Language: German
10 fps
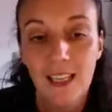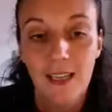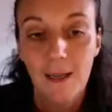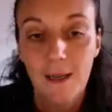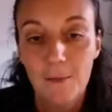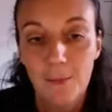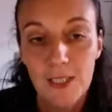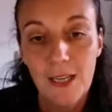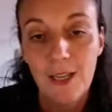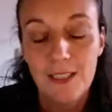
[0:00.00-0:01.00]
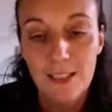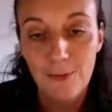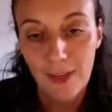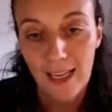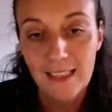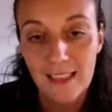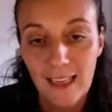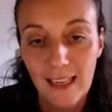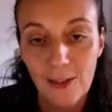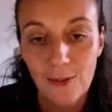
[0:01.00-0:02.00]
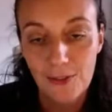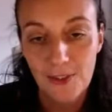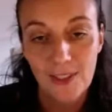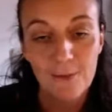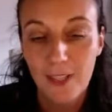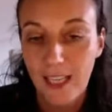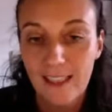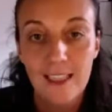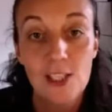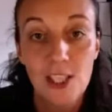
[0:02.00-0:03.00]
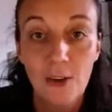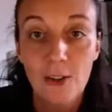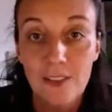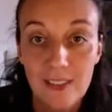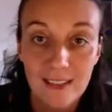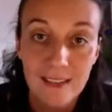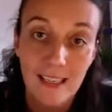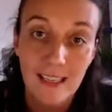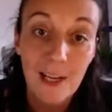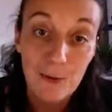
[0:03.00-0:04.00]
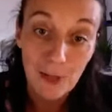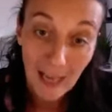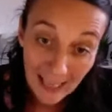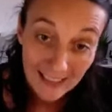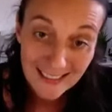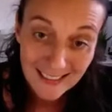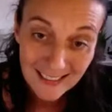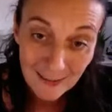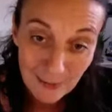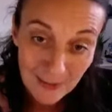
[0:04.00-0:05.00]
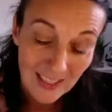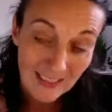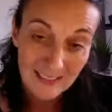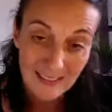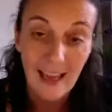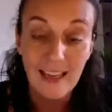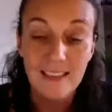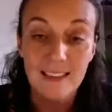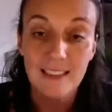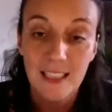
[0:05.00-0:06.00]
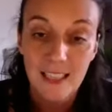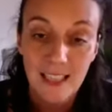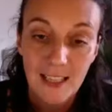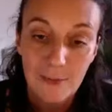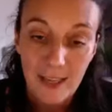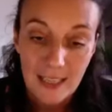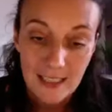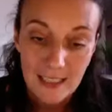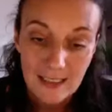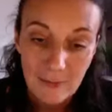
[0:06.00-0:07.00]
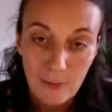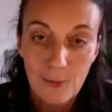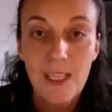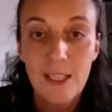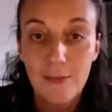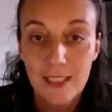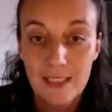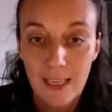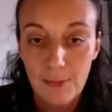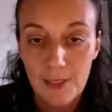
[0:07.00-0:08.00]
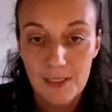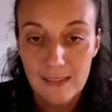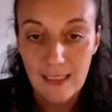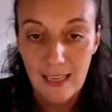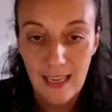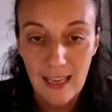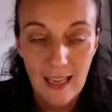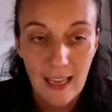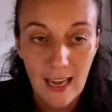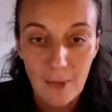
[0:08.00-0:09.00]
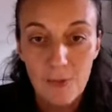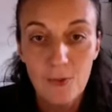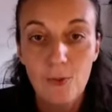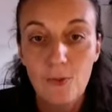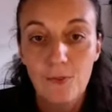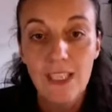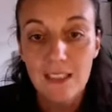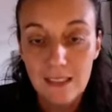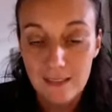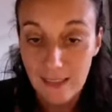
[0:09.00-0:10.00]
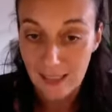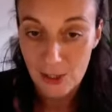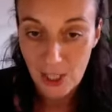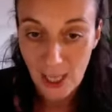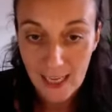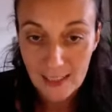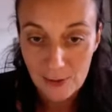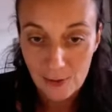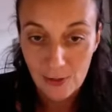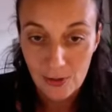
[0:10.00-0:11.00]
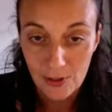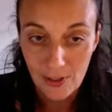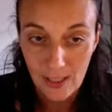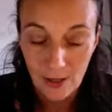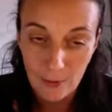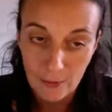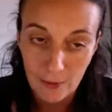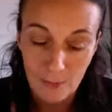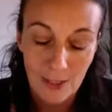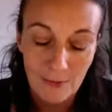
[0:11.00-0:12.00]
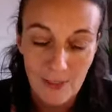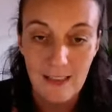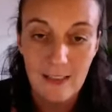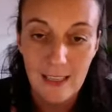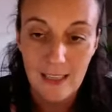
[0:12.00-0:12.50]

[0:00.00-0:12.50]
Ähm, bin da mal tief reingegangen und vielleicht erstaunt das jetzt den einen oder anderen, was ich jetzt sage, weil für mich war damals die absolut wichtigste Entscheidung, auch von meinen Werten